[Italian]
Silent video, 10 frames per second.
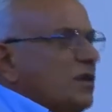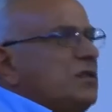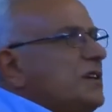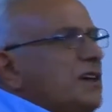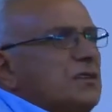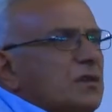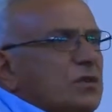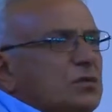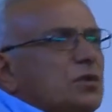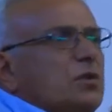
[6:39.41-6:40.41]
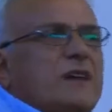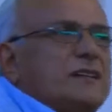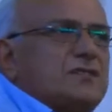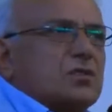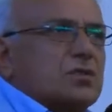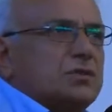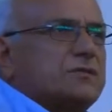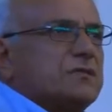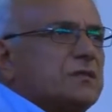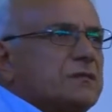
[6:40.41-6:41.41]
che anche quando le persone non gli
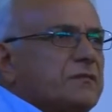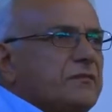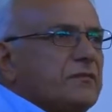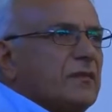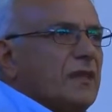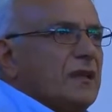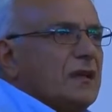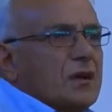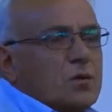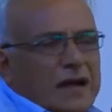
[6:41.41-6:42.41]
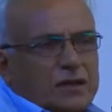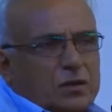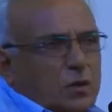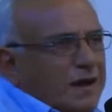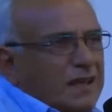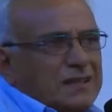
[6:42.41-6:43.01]
chiedono aiuto, lui va in soccorso.